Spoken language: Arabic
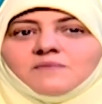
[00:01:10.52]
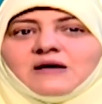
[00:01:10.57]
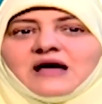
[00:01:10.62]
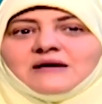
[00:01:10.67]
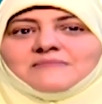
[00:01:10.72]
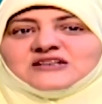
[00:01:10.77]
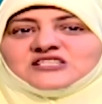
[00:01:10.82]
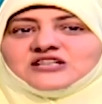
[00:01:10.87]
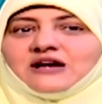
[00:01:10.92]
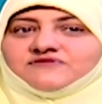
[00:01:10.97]

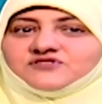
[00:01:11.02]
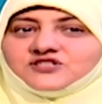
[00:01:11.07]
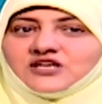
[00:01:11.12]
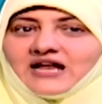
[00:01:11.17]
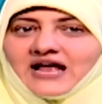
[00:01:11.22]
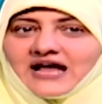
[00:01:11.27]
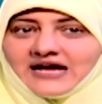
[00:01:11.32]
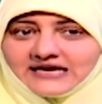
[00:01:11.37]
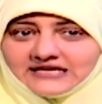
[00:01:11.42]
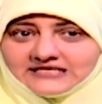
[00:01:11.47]
ما ما
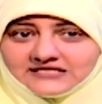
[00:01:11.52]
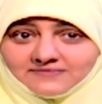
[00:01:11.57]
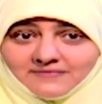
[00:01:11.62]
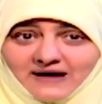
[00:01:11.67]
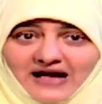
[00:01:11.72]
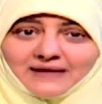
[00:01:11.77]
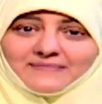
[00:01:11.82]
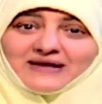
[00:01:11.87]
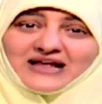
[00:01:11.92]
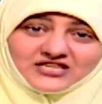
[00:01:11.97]
شافش الحاجه
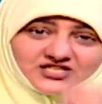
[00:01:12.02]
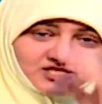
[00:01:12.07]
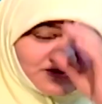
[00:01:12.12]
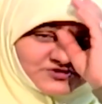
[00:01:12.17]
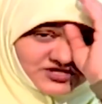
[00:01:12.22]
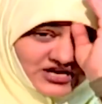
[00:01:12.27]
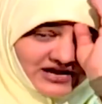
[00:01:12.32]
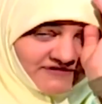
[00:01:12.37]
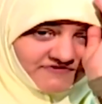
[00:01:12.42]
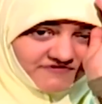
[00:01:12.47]
دي ما
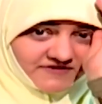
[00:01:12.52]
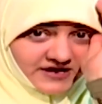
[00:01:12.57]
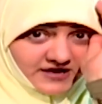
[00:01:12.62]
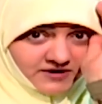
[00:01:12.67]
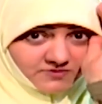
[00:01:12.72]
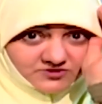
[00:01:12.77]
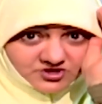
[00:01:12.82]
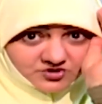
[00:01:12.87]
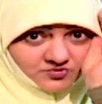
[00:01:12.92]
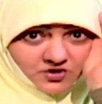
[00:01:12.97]
عملش مش عارفه
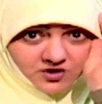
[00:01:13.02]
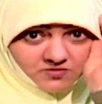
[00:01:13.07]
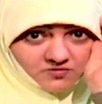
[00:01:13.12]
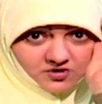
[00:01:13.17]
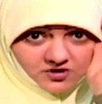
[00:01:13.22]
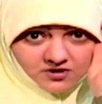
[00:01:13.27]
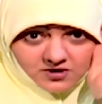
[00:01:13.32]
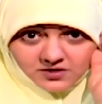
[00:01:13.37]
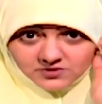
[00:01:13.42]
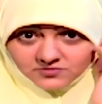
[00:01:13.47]
ايه مش
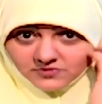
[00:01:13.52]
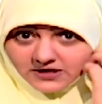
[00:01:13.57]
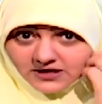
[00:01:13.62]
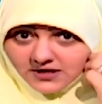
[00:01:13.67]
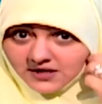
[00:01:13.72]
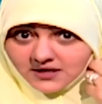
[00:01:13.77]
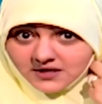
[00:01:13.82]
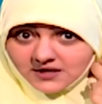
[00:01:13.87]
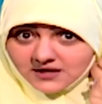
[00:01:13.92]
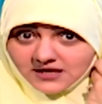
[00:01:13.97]
مهم خالص
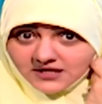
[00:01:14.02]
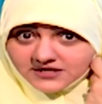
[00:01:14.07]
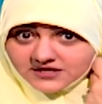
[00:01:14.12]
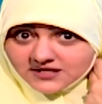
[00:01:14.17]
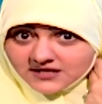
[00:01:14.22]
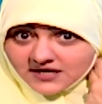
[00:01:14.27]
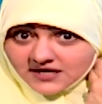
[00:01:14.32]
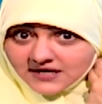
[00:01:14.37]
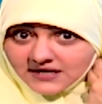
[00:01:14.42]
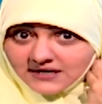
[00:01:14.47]
ولا
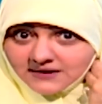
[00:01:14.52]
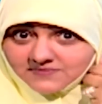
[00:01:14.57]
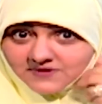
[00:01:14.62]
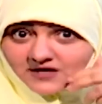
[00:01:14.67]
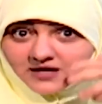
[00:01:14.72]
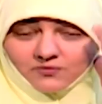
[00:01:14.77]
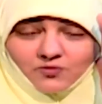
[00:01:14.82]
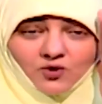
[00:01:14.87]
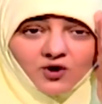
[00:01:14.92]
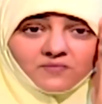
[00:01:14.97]
يعنينا
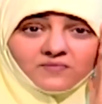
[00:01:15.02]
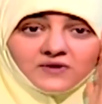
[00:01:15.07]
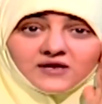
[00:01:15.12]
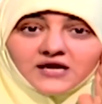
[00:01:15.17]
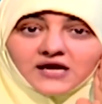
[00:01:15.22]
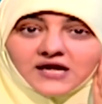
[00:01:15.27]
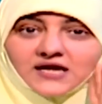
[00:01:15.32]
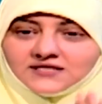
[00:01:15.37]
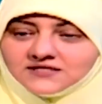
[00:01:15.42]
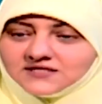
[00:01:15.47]
الكلام ده المهم
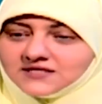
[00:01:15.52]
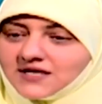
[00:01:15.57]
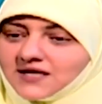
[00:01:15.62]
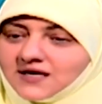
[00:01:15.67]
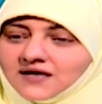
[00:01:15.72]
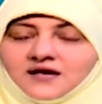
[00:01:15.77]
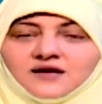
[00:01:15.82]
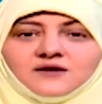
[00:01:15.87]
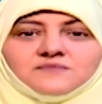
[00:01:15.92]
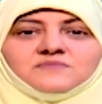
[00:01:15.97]
انك انت
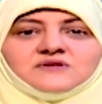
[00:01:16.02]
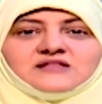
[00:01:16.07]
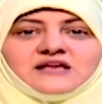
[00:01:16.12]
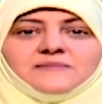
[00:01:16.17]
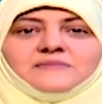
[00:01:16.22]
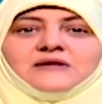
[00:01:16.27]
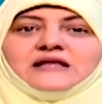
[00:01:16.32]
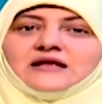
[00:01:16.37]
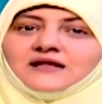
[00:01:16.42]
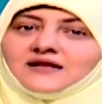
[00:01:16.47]

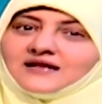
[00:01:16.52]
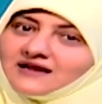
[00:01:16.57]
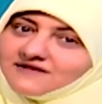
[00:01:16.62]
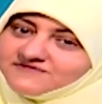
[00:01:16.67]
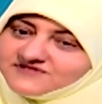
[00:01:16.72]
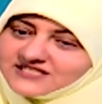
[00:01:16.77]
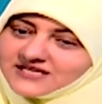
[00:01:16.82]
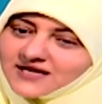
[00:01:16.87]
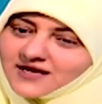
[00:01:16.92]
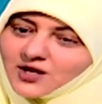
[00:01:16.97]
بتعملي
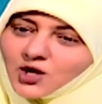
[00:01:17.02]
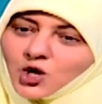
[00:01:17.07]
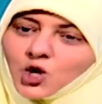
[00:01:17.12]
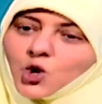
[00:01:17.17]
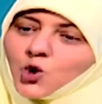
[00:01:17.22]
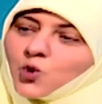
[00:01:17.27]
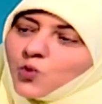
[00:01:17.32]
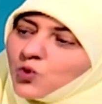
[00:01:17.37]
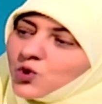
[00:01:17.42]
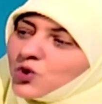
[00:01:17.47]
لنفسك
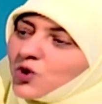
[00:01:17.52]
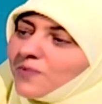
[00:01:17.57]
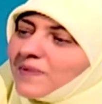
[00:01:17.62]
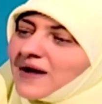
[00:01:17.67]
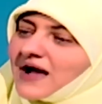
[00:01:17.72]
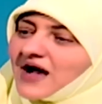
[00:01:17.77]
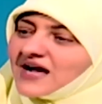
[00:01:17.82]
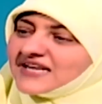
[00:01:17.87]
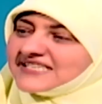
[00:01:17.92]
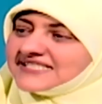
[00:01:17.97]

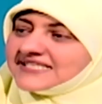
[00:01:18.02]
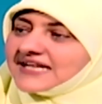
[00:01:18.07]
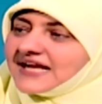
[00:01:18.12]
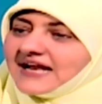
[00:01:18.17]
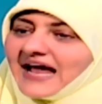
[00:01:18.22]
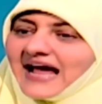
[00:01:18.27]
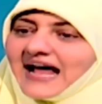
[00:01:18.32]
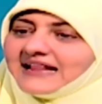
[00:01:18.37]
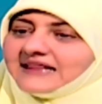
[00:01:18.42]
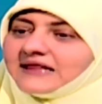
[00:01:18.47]
ويبقى
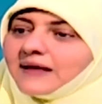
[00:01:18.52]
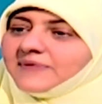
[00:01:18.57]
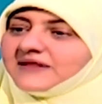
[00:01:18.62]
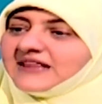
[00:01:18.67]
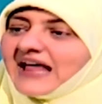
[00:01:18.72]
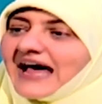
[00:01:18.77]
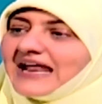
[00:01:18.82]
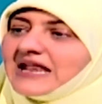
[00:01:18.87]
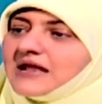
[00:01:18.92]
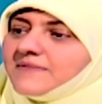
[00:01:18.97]
اصلا حتى
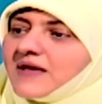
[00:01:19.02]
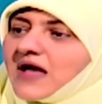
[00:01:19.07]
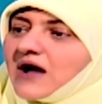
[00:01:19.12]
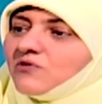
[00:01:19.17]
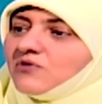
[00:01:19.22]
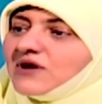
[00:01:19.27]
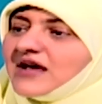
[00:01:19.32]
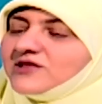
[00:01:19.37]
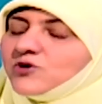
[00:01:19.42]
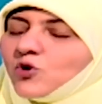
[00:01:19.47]

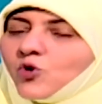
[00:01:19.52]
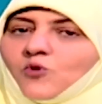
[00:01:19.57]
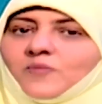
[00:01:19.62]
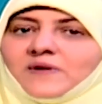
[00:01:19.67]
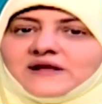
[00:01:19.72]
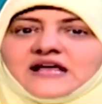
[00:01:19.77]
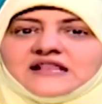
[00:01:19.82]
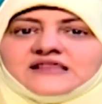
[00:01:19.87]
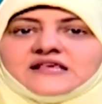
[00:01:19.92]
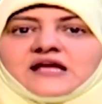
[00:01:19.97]
بتعلمي اولادك
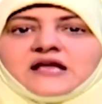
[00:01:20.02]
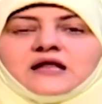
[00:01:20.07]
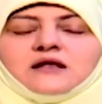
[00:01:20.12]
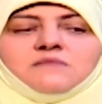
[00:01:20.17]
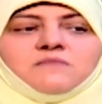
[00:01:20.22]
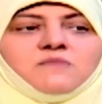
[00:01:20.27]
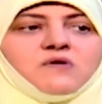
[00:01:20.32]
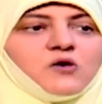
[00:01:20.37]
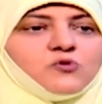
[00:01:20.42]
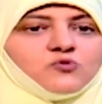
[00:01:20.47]
وبناتك
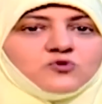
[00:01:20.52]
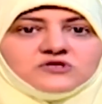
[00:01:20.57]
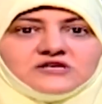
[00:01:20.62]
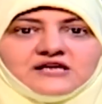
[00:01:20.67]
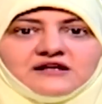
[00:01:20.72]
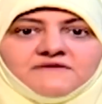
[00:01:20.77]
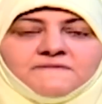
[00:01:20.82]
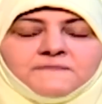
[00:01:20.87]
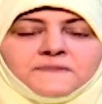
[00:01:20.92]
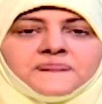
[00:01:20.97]
اللي
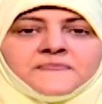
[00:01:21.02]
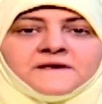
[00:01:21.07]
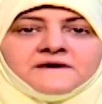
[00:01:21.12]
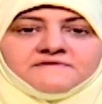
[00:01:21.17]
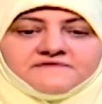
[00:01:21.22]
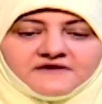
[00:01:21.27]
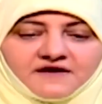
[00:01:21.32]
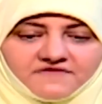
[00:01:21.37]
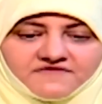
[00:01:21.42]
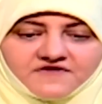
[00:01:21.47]
موجودين
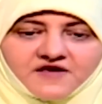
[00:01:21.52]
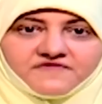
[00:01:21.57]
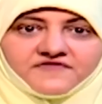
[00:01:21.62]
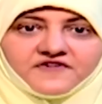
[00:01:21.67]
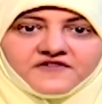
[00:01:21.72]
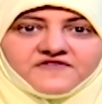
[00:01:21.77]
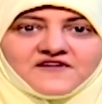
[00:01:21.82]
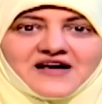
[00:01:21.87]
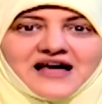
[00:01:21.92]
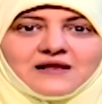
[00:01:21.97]

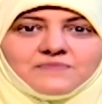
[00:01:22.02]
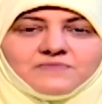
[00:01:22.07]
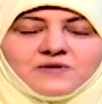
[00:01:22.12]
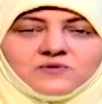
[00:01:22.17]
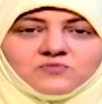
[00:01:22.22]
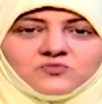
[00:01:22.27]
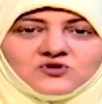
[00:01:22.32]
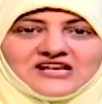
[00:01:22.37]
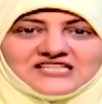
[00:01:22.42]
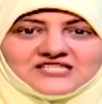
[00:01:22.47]
في في, في
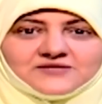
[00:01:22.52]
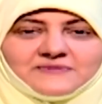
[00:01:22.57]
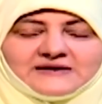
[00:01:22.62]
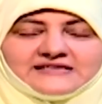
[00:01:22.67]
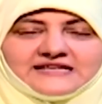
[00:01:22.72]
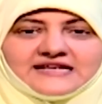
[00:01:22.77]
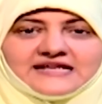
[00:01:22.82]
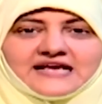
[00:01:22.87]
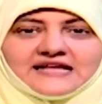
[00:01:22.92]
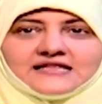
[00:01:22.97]
قلب
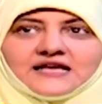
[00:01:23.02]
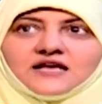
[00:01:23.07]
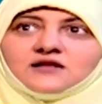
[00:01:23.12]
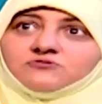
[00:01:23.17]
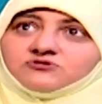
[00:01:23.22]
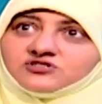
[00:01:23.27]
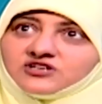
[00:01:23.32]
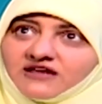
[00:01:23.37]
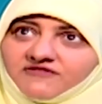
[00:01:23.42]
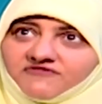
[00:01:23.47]
المناسبه ديت
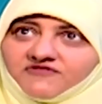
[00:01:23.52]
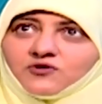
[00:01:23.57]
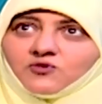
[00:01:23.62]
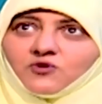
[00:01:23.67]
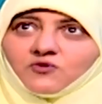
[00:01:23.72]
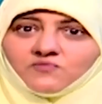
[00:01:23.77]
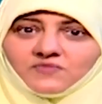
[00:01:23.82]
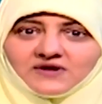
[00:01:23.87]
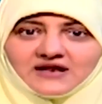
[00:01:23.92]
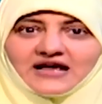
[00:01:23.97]
انه
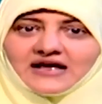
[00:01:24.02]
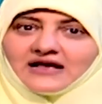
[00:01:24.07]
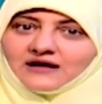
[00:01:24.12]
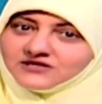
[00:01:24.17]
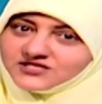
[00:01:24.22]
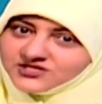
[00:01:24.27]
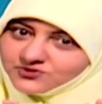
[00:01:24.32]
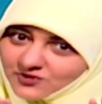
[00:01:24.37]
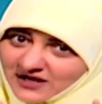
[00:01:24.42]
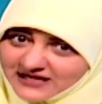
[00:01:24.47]
شايفين
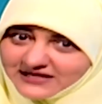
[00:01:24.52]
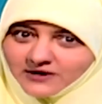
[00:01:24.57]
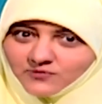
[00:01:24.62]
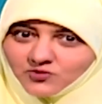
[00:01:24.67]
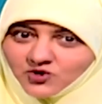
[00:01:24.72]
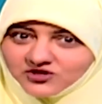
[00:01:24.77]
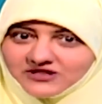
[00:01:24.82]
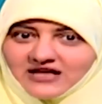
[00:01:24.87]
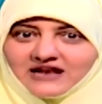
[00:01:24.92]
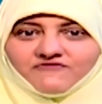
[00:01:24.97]
امنا
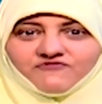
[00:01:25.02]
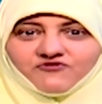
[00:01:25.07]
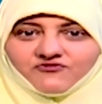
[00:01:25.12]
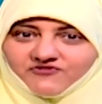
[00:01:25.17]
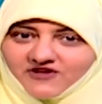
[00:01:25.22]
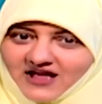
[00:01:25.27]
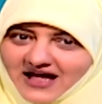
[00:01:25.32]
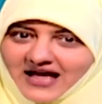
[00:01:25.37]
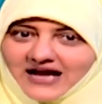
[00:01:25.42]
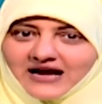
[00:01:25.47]
وضع
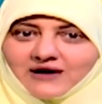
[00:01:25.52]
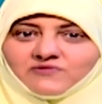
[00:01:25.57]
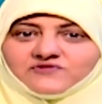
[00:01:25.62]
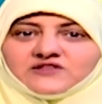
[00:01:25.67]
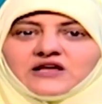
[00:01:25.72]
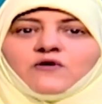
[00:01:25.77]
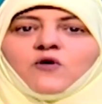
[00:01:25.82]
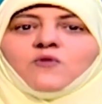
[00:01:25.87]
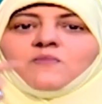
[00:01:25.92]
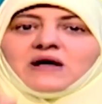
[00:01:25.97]
مختلف وفيها حاجه
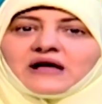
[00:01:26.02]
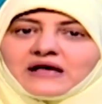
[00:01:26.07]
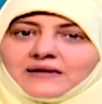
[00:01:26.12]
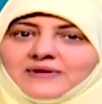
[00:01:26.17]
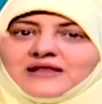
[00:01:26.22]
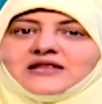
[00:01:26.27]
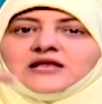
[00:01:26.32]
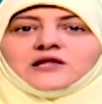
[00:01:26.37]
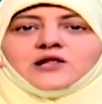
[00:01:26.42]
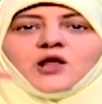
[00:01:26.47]
مختلفه هم
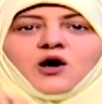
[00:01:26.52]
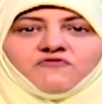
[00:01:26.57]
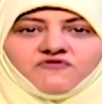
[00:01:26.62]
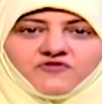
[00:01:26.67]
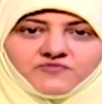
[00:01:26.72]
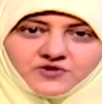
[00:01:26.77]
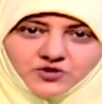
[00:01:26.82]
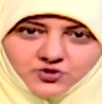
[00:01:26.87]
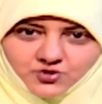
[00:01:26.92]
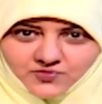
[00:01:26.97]
كمان
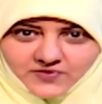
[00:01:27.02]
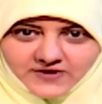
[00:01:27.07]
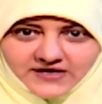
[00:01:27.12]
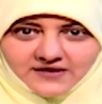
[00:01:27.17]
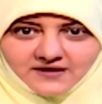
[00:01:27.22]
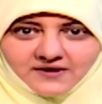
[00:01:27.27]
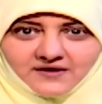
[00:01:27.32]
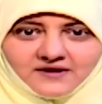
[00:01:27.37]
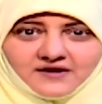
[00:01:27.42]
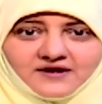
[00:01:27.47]
يطلعوا في بيوتهم
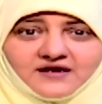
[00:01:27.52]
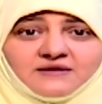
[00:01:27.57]
كده